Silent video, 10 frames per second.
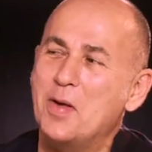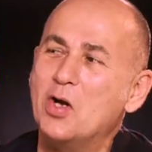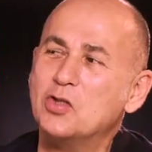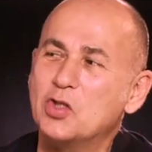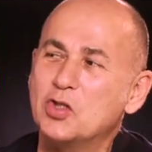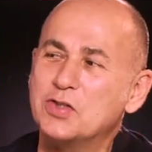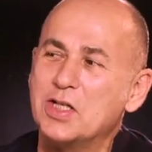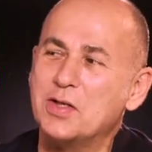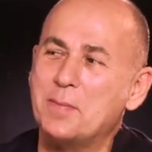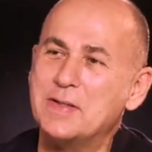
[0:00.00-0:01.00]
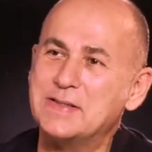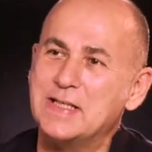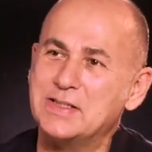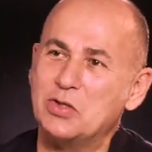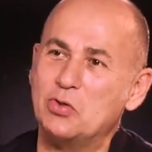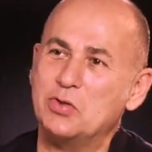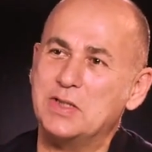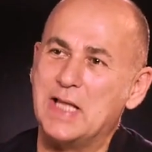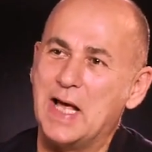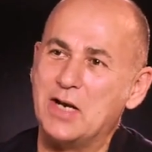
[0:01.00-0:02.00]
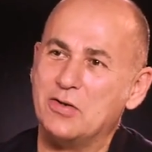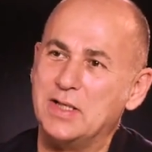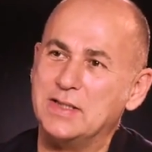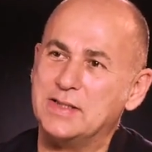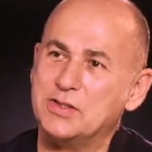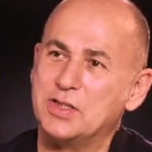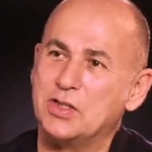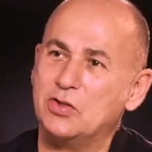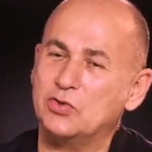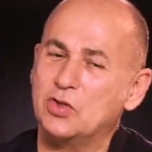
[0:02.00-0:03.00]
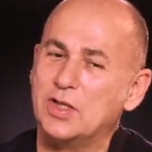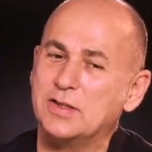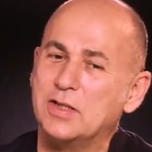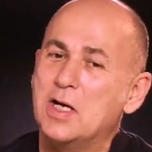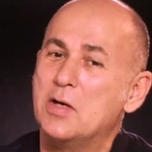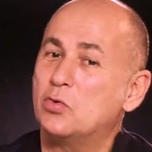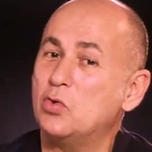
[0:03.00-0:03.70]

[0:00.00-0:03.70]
Però sono stato abbastanza lontano, nel senso che non sono andato...